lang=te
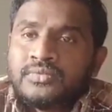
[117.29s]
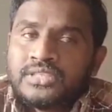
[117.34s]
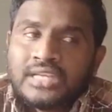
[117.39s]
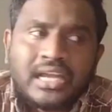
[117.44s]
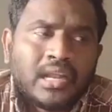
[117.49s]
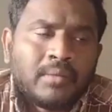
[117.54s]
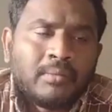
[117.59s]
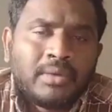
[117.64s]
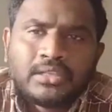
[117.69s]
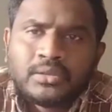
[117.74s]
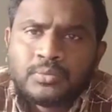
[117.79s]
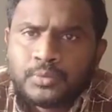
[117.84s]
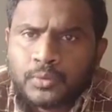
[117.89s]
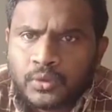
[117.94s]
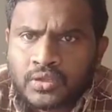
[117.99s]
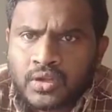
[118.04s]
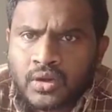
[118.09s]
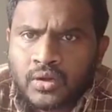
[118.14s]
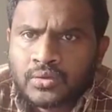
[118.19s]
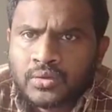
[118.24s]
చాలా మంది
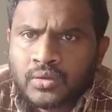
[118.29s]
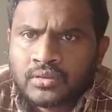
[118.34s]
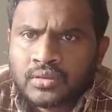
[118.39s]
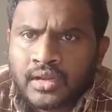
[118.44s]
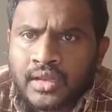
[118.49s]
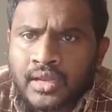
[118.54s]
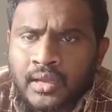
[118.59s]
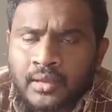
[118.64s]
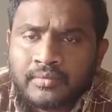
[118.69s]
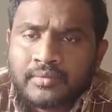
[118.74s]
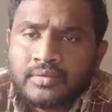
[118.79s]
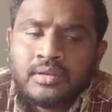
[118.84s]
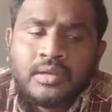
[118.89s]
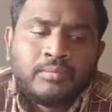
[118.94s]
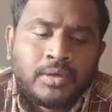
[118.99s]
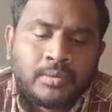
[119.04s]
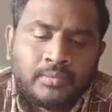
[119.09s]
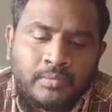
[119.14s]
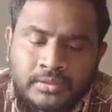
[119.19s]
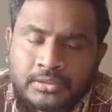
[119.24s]
పోస్టులు కూడా చూస్తున్నాయి
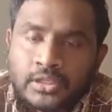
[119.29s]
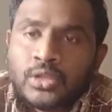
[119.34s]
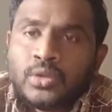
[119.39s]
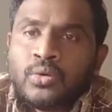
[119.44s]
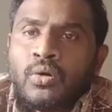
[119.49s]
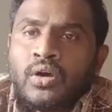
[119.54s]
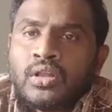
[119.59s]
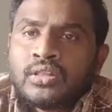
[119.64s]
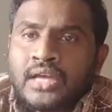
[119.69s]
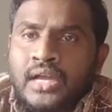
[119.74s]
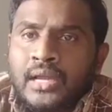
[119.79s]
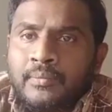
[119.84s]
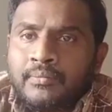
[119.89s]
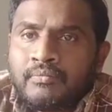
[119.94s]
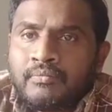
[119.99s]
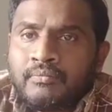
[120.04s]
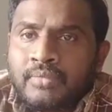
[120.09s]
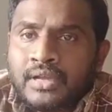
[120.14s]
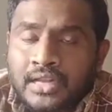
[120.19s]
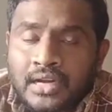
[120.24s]
మీరు చదువుకోవద్దా
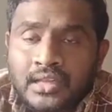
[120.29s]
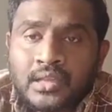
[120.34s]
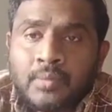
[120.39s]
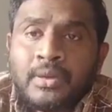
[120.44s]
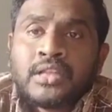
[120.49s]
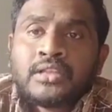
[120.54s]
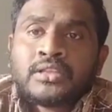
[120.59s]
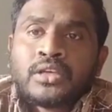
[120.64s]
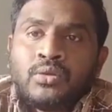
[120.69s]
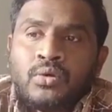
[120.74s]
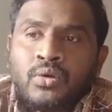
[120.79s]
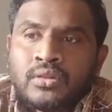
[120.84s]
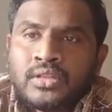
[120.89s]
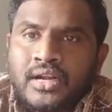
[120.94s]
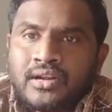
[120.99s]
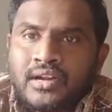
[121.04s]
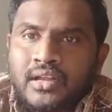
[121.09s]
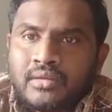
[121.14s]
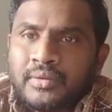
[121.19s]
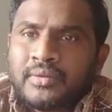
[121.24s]
మా దళిత బిడ్డలు చదువుకోవద్దా
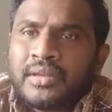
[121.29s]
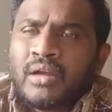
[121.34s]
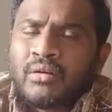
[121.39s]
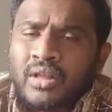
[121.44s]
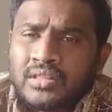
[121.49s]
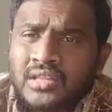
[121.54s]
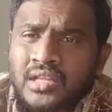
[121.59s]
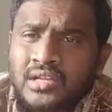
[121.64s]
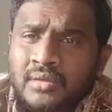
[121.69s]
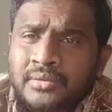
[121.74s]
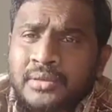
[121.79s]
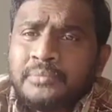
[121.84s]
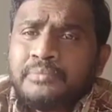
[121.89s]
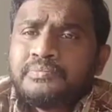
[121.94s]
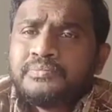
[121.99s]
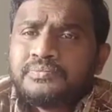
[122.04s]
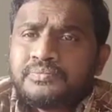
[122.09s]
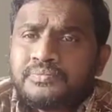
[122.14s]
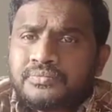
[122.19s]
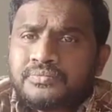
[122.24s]
అంటున్నారు ఎవడొద్దన్నారు
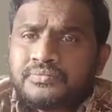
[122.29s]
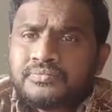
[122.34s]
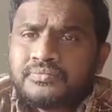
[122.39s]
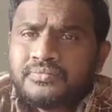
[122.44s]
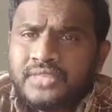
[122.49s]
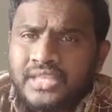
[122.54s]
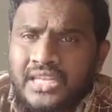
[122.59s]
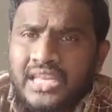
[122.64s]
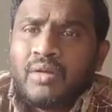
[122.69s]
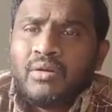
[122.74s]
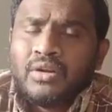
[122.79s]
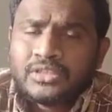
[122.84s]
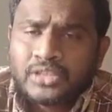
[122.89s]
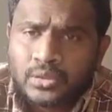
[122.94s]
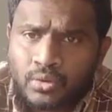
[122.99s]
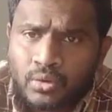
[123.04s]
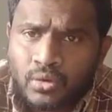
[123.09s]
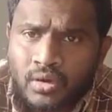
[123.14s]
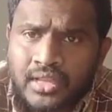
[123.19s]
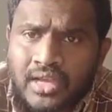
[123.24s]
ఎవరు
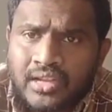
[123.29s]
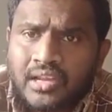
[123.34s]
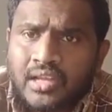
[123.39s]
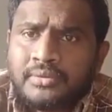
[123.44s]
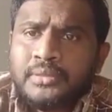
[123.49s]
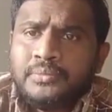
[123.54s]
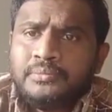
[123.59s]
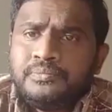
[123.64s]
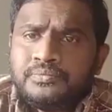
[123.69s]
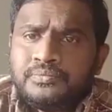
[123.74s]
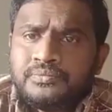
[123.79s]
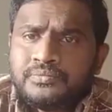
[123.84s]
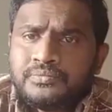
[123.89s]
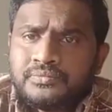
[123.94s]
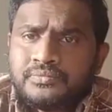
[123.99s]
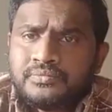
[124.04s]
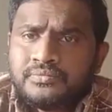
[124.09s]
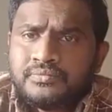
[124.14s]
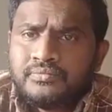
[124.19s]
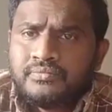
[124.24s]
చదువుకోవద్దా అన్నారు
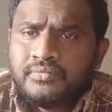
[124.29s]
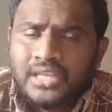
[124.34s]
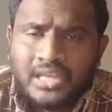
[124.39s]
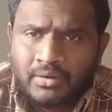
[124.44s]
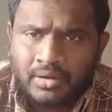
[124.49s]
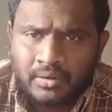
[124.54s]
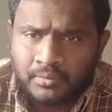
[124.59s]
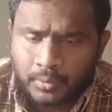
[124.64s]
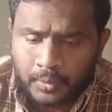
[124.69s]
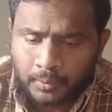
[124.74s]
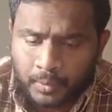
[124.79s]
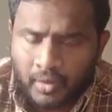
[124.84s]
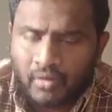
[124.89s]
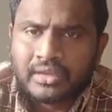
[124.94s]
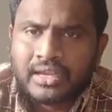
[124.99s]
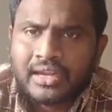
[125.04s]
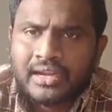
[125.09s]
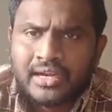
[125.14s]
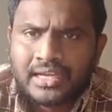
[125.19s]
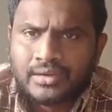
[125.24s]
ఎవరు ఇప్పుడు
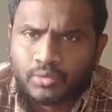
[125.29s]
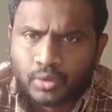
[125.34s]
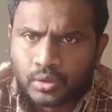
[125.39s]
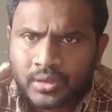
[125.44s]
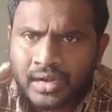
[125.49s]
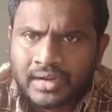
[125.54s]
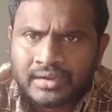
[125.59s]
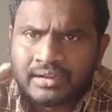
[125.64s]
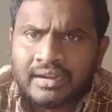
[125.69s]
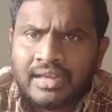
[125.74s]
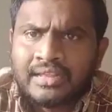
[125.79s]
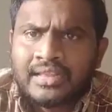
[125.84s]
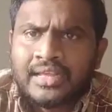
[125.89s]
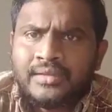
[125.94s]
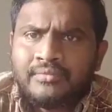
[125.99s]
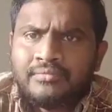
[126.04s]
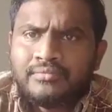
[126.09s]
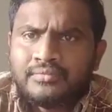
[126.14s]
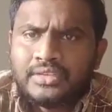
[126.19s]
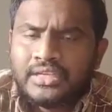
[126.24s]
పవన్ కళ్యాణ్ గారు వద్దంటలేదు
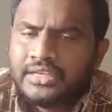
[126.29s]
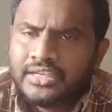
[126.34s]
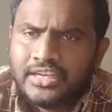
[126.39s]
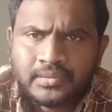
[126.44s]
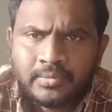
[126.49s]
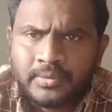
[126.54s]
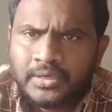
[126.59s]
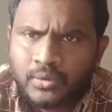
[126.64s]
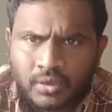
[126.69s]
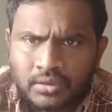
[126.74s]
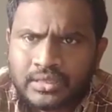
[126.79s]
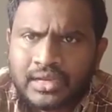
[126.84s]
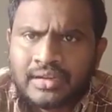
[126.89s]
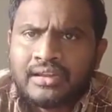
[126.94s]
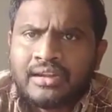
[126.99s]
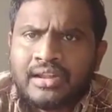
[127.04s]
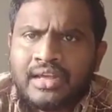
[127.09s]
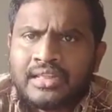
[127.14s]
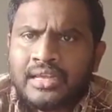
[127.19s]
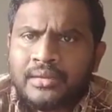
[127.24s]
ఇంగ్లీష్ మీడియం
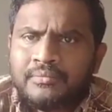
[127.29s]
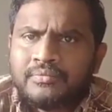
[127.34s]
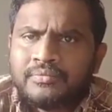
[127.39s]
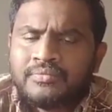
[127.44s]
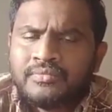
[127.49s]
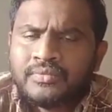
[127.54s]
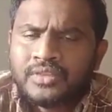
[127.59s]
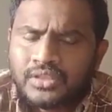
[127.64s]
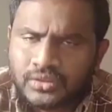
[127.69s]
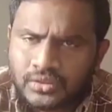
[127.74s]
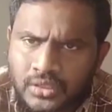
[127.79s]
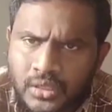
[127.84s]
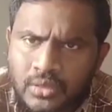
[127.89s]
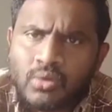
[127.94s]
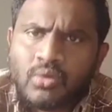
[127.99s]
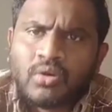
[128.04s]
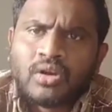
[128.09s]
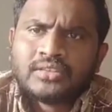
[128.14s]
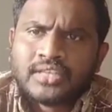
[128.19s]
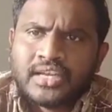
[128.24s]
వద్దంటలేదు
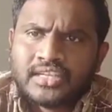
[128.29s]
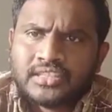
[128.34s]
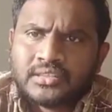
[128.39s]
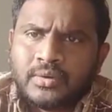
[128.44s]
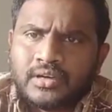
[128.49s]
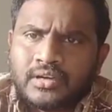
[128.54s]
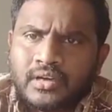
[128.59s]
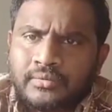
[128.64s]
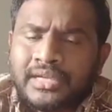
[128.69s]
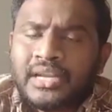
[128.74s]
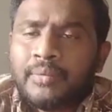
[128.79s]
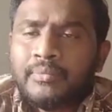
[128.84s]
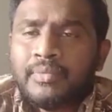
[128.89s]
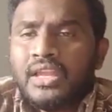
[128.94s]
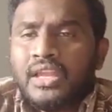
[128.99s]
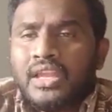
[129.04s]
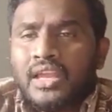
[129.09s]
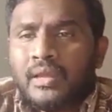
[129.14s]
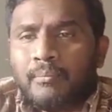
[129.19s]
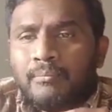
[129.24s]
తెలుగు కొనసాగించమంటారు అంటే
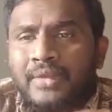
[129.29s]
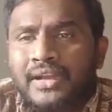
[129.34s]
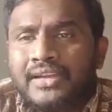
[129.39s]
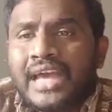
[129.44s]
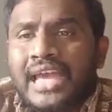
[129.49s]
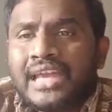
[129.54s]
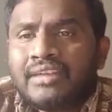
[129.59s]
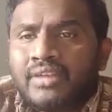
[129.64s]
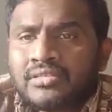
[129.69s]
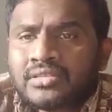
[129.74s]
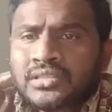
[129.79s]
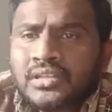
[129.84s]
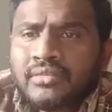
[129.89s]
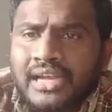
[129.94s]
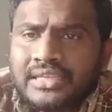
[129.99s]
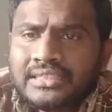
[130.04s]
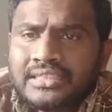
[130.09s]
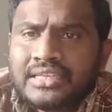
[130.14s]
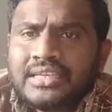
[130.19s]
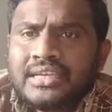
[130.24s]
మీ డైవర్షన్
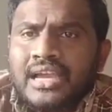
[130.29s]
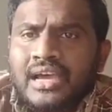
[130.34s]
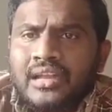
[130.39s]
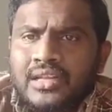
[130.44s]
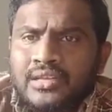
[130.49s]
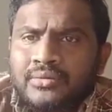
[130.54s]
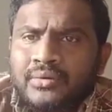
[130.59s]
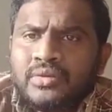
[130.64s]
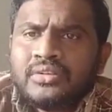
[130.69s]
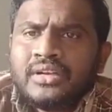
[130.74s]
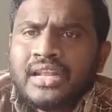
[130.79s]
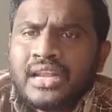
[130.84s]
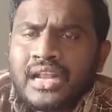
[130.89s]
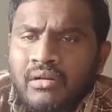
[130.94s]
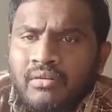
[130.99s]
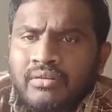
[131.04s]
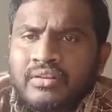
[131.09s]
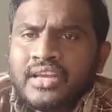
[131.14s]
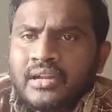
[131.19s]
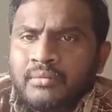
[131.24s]
రాజకీయాలు ఈ రోజు ఇలా
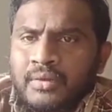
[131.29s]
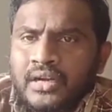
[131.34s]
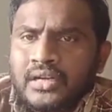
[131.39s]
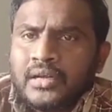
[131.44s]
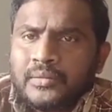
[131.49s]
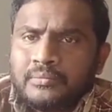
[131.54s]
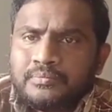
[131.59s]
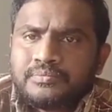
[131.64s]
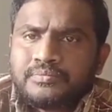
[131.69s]
ఉంది అనమాట